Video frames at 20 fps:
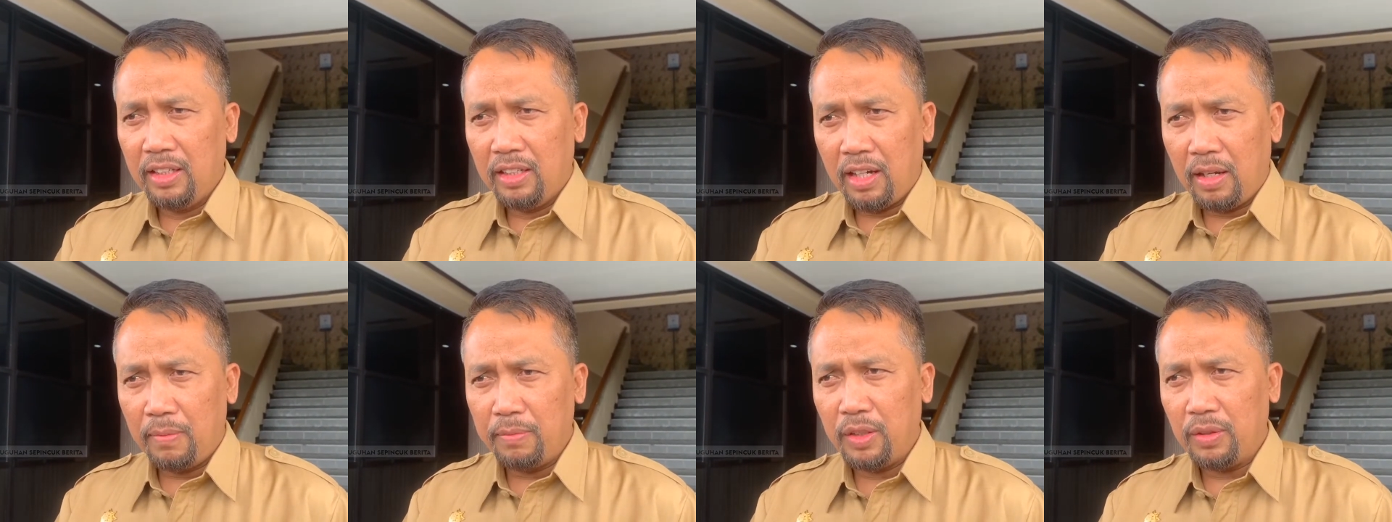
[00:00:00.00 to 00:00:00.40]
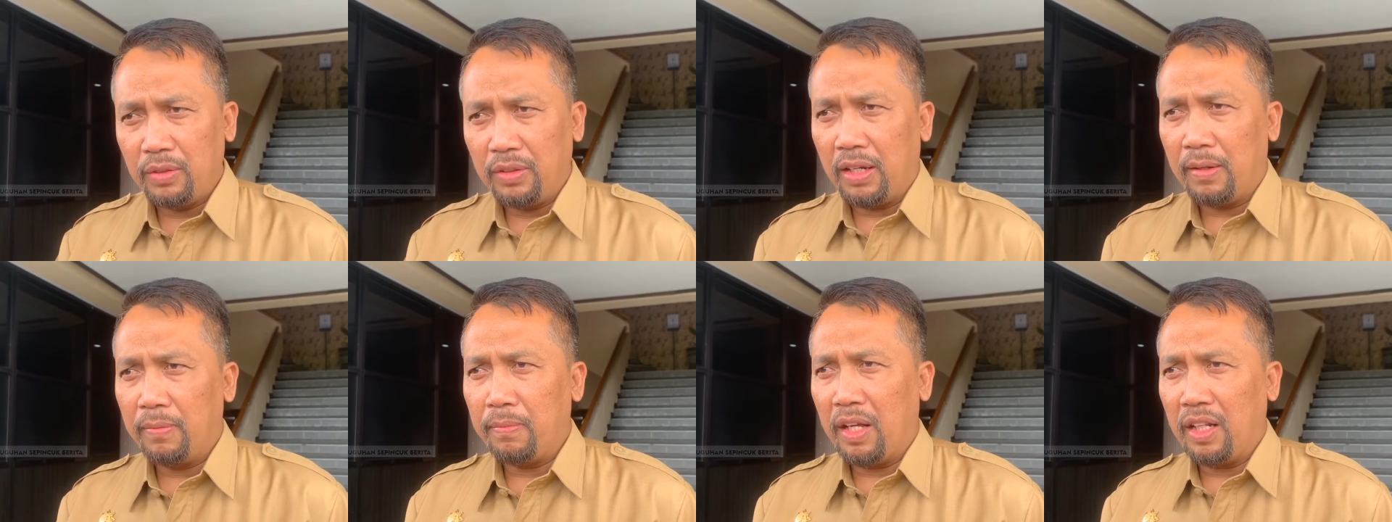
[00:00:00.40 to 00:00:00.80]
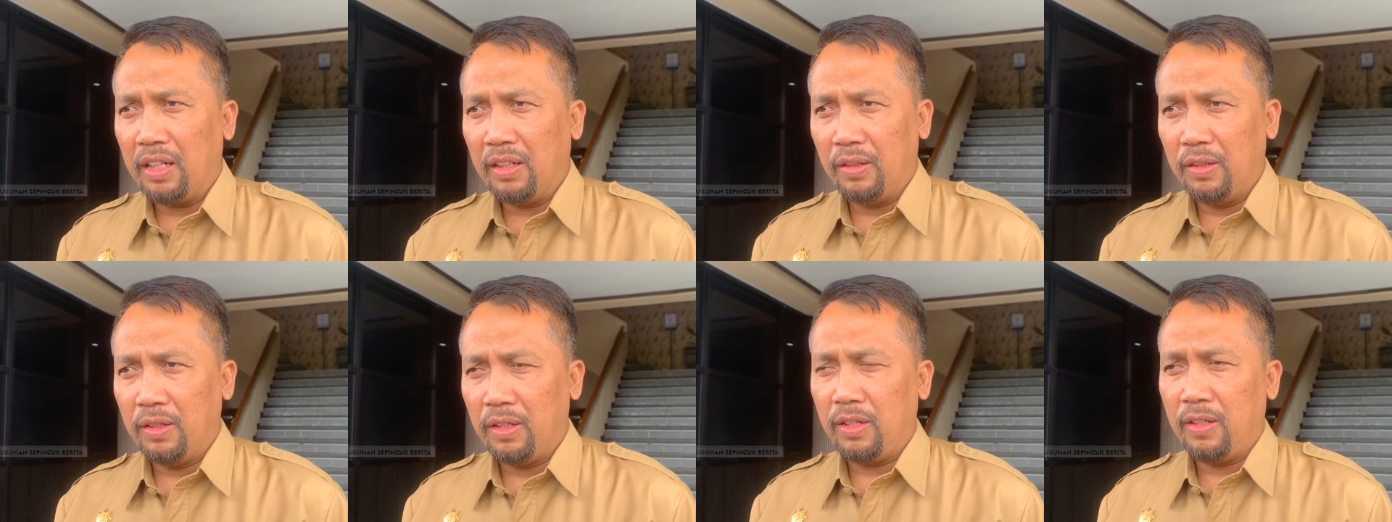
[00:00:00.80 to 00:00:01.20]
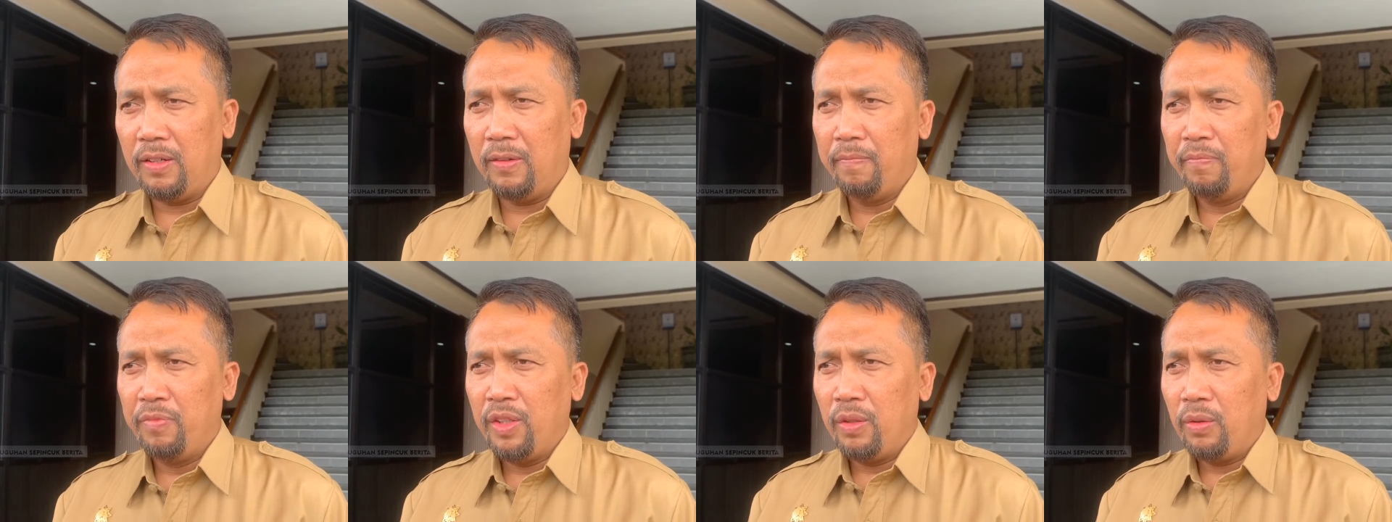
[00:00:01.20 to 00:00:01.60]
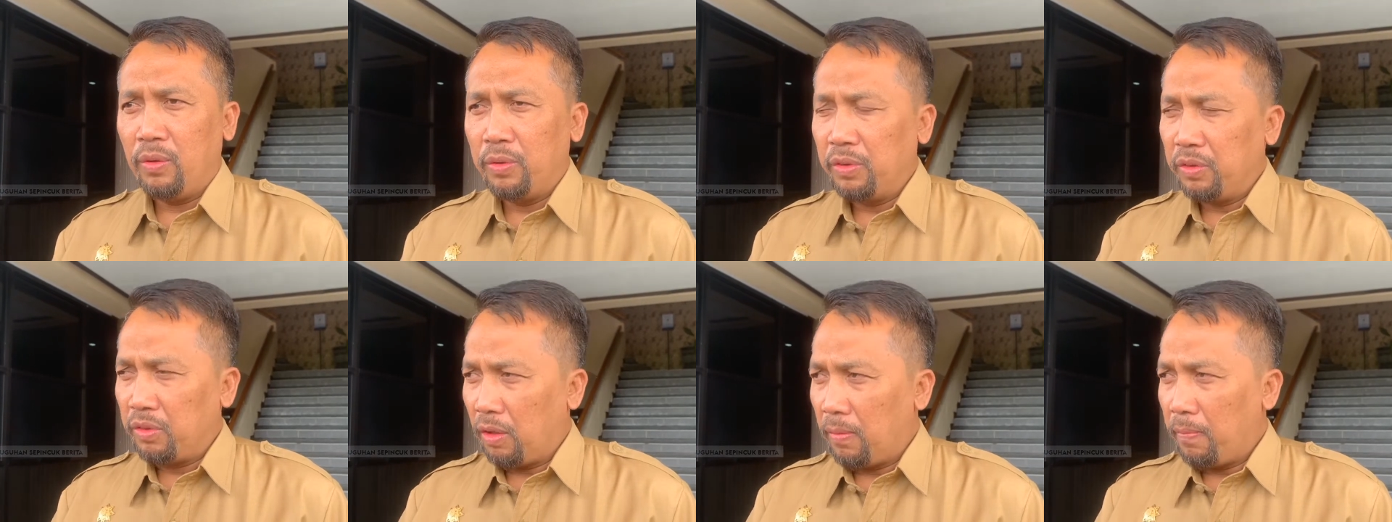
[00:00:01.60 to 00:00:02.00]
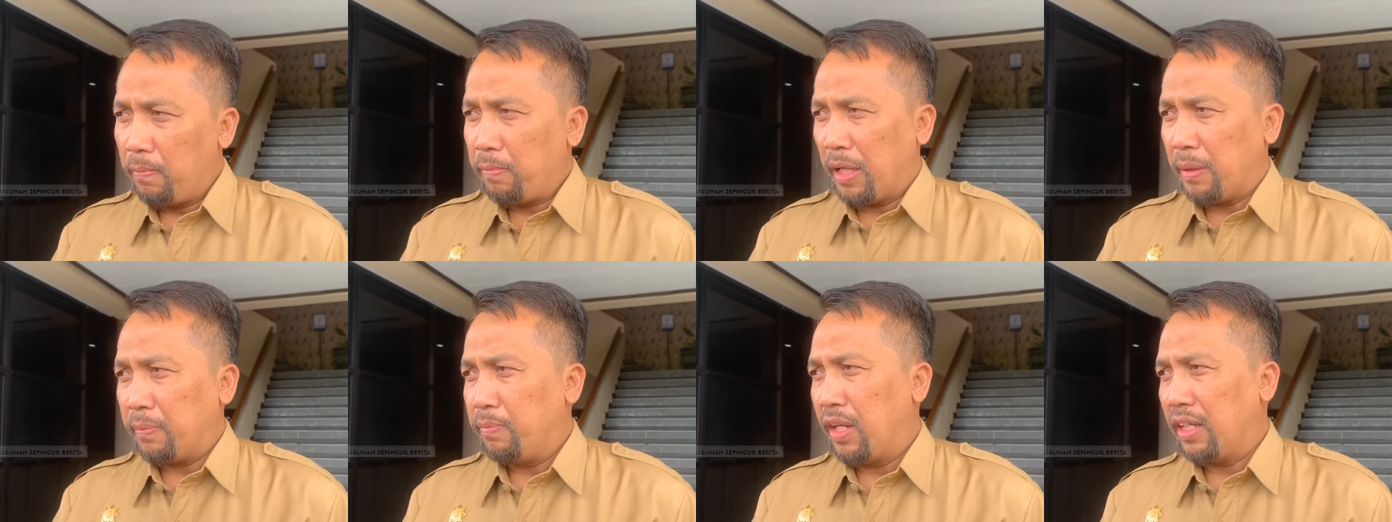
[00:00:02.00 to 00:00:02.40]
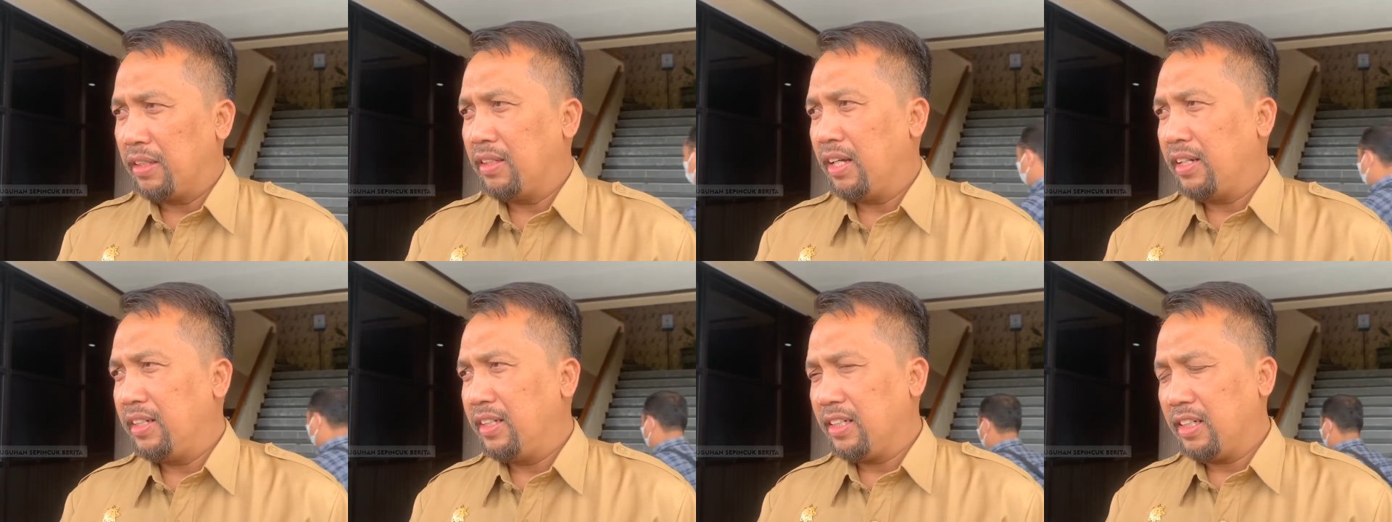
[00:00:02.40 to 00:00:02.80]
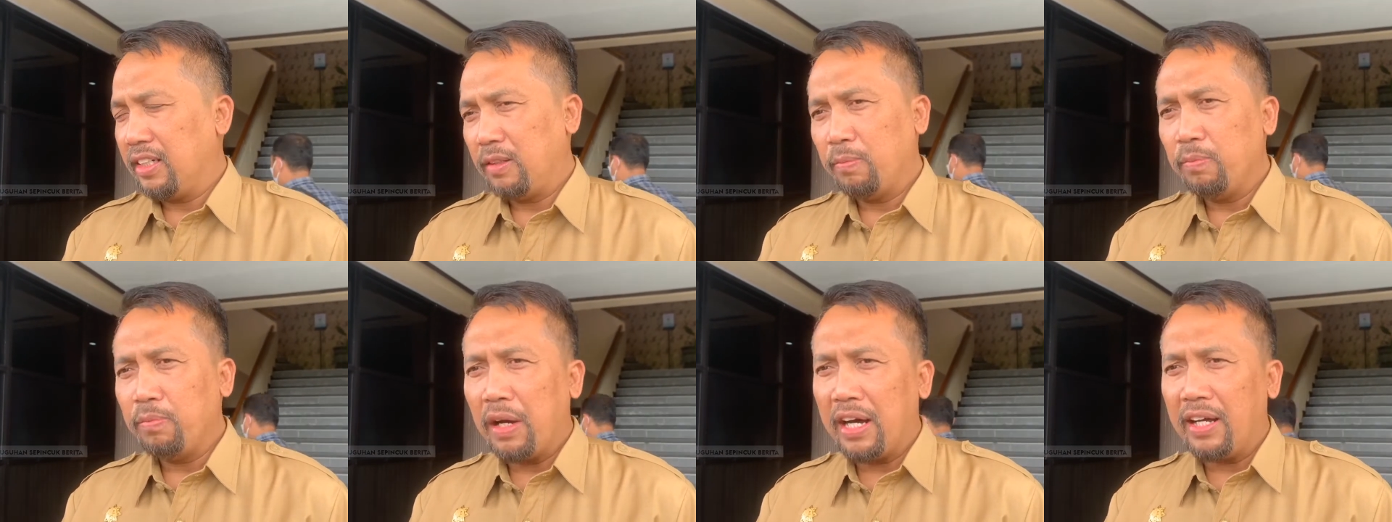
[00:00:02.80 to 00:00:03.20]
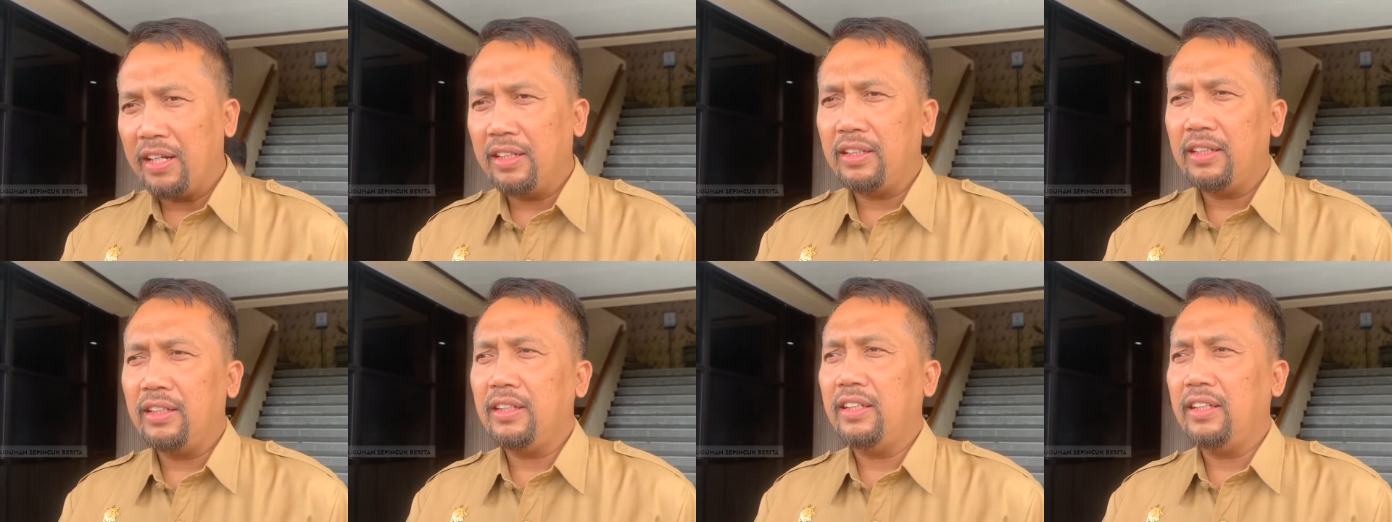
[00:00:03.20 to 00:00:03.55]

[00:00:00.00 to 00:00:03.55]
kami sudah matur untuk 14 hari ke depan